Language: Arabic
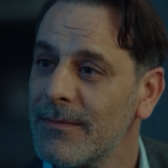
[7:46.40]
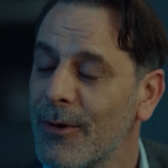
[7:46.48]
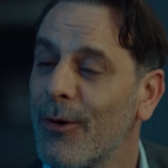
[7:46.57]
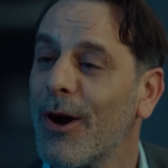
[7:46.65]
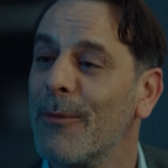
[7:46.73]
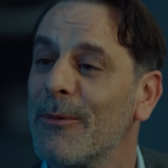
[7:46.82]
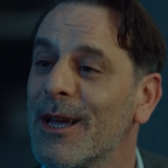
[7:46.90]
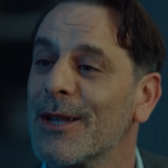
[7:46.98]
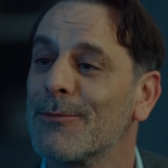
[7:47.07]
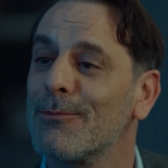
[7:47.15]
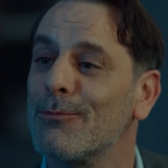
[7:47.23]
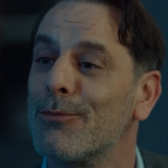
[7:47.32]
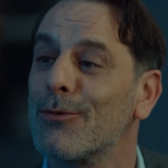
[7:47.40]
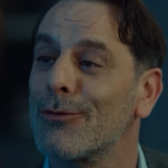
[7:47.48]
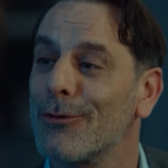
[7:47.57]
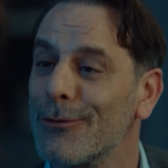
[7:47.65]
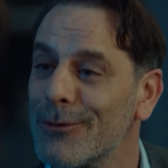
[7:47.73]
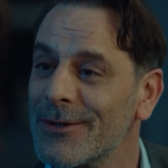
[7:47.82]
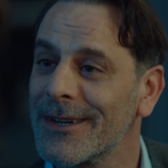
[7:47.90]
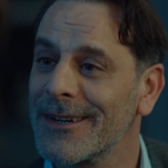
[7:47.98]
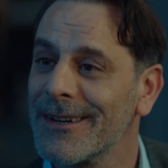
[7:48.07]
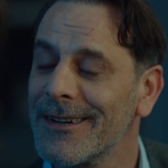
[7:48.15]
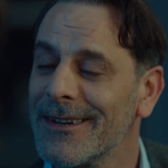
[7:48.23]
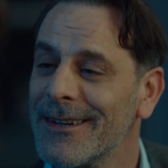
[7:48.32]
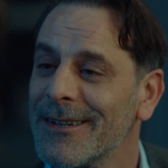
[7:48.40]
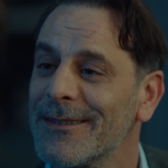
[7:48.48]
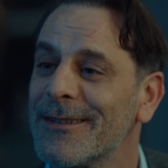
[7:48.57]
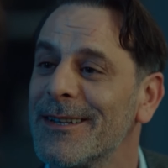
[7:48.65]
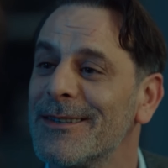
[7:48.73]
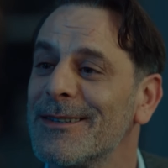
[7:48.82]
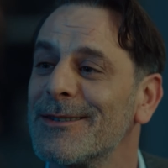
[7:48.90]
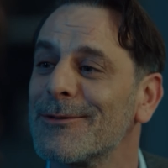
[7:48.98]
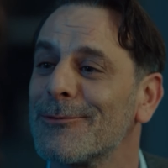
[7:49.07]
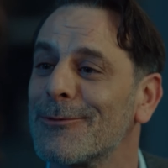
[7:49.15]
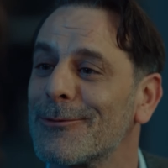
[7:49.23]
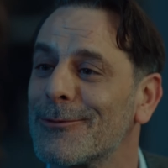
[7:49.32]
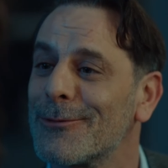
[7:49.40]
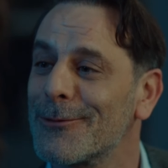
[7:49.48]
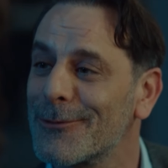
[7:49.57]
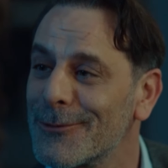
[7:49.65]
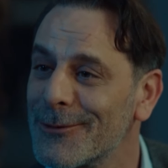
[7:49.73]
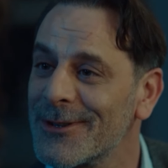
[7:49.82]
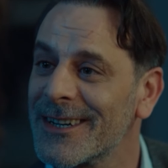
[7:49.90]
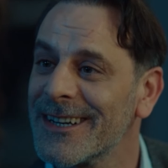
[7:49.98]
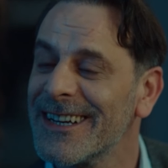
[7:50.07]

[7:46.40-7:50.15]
حنساوي العمليه هون بالبلد وريان بده يتعافى